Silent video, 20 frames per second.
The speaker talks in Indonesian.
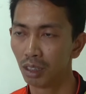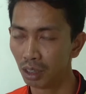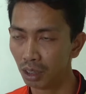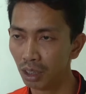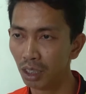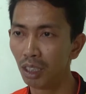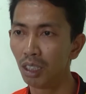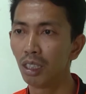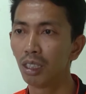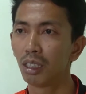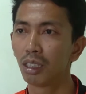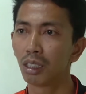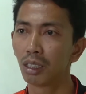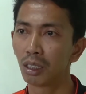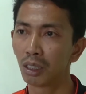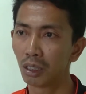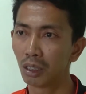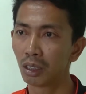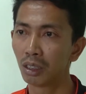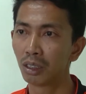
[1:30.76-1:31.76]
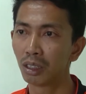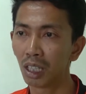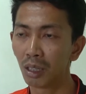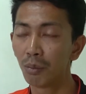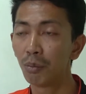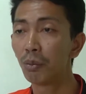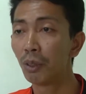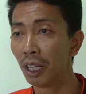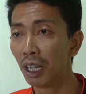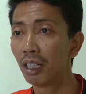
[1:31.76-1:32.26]
Jadi uh,
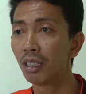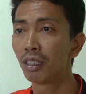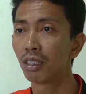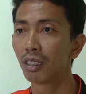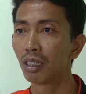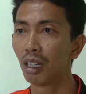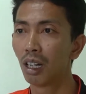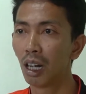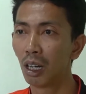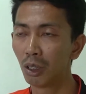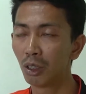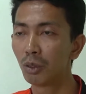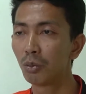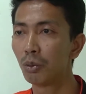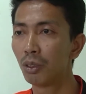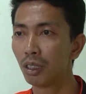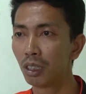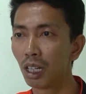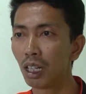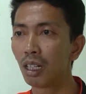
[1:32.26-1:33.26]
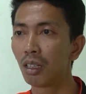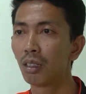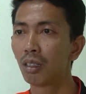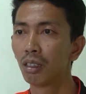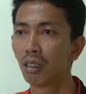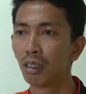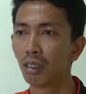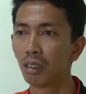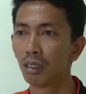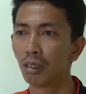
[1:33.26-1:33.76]
sum brand harus bisa
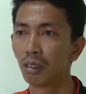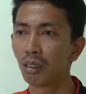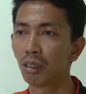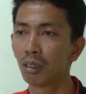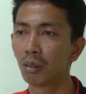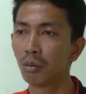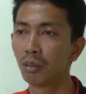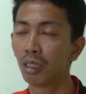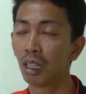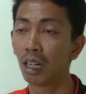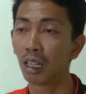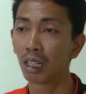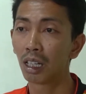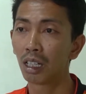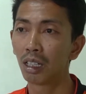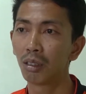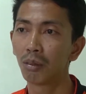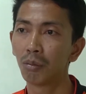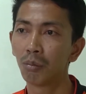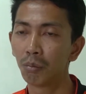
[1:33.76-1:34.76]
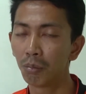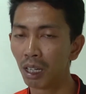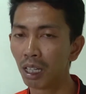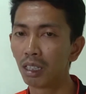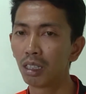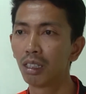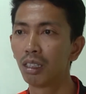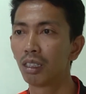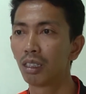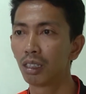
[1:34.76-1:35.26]
uh, menjalankan
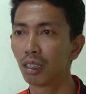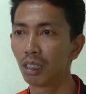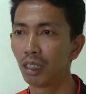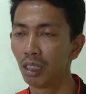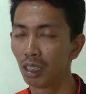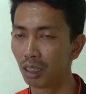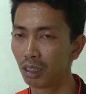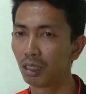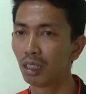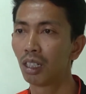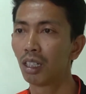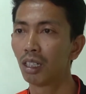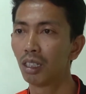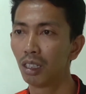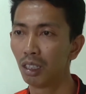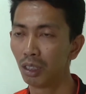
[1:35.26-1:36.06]
empat kinerja